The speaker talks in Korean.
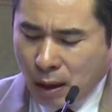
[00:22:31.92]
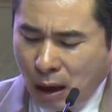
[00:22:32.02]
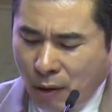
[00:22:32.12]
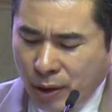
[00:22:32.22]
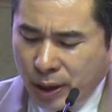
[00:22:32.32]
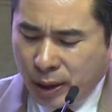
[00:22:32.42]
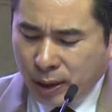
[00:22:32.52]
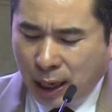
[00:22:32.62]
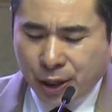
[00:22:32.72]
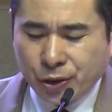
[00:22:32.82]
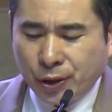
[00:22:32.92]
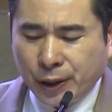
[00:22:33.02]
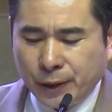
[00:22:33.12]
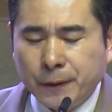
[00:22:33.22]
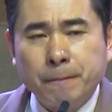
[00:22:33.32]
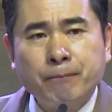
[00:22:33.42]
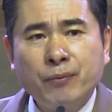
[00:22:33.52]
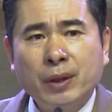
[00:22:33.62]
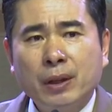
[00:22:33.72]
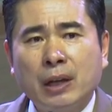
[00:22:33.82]
하와이에 가기 전에는
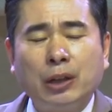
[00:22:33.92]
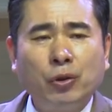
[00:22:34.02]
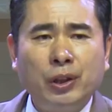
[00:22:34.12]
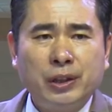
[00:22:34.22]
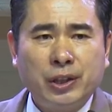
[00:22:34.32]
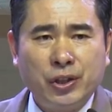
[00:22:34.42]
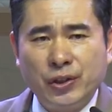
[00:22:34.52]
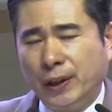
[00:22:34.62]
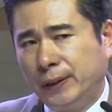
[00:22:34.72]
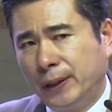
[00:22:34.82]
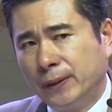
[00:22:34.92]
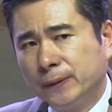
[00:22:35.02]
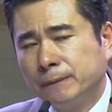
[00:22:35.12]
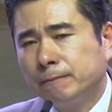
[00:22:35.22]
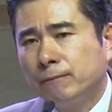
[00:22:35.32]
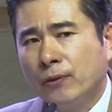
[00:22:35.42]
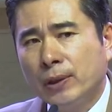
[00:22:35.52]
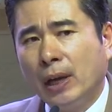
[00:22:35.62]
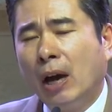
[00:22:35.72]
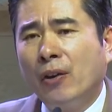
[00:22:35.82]
가톨릭 신자였대요.
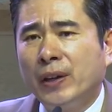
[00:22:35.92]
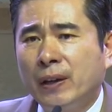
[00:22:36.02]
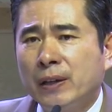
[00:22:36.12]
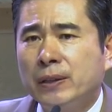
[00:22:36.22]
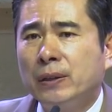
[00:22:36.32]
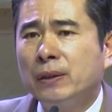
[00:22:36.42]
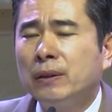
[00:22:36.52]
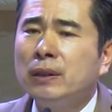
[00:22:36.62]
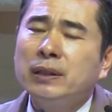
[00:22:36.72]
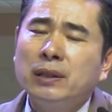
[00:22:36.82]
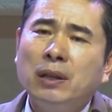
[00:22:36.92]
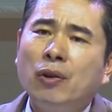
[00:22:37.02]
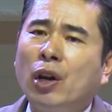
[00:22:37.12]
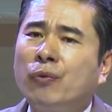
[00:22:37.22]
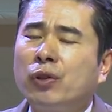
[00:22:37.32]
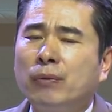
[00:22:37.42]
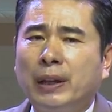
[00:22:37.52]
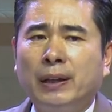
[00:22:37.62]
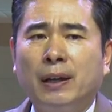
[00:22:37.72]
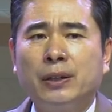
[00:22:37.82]
근데 하와이 가서 와이프를
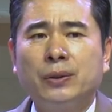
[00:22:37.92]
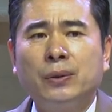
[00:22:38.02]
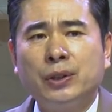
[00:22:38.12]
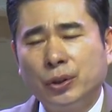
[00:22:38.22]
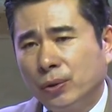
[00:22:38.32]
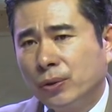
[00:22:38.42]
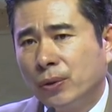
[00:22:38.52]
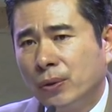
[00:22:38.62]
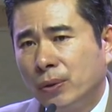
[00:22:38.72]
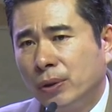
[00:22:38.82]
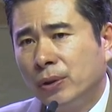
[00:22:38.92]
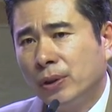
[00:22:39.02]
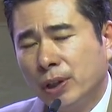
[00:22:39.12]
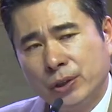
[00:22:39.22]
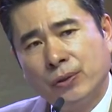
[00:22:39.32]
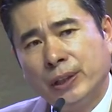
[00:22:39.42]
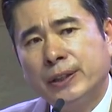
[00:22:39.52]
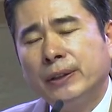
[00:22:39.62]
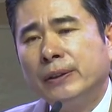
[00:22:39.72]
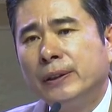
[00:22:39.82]
만나가지고 기독교를 개종을
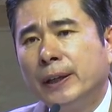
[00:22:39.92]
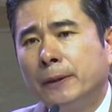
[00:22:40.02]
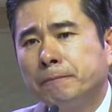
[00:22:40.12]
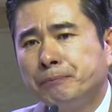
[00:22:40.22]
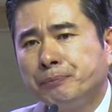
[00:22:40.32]
했었는데